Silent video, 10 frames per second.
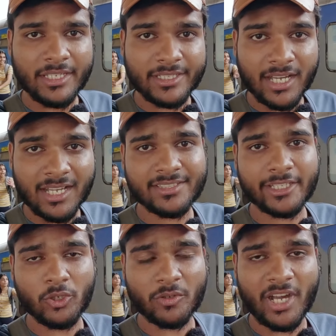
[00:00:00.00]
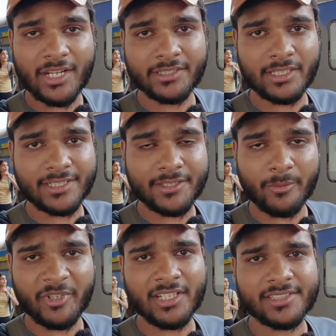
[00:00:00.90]
यहाँ से लुकमान्य तिलक
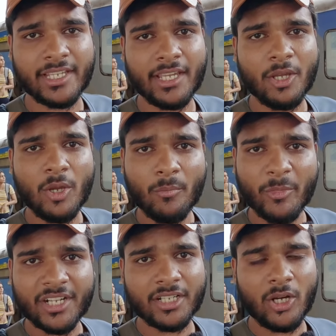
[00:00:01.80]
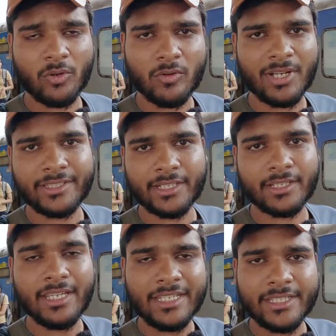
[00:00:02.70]
टर्मिनल से मडगांव गोवा
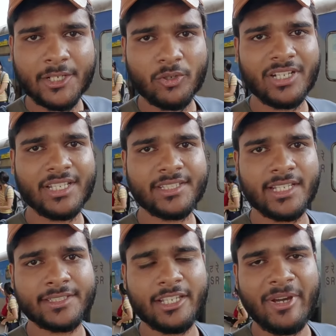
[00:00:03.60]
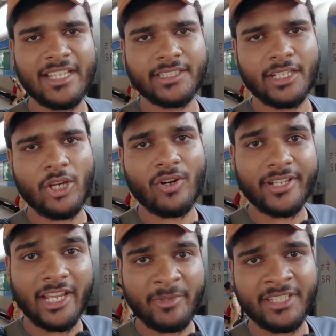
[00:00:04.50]
तक ये टोटल डिस्टेंस की बात करें और
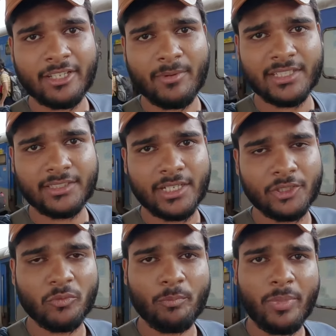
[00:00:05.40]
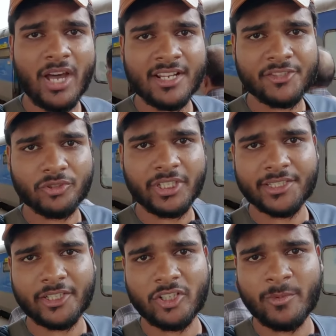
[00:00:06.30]
टाइमिंग की बात बात करें तो पाँच सौ
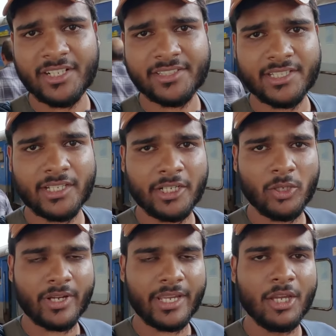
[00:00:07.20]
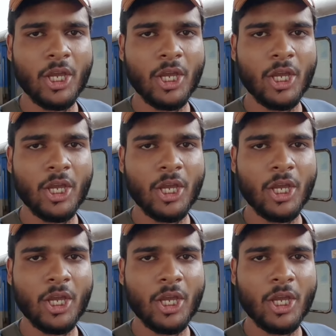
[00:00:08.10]
तिरसठ किलोमीटर की जर्नी होगी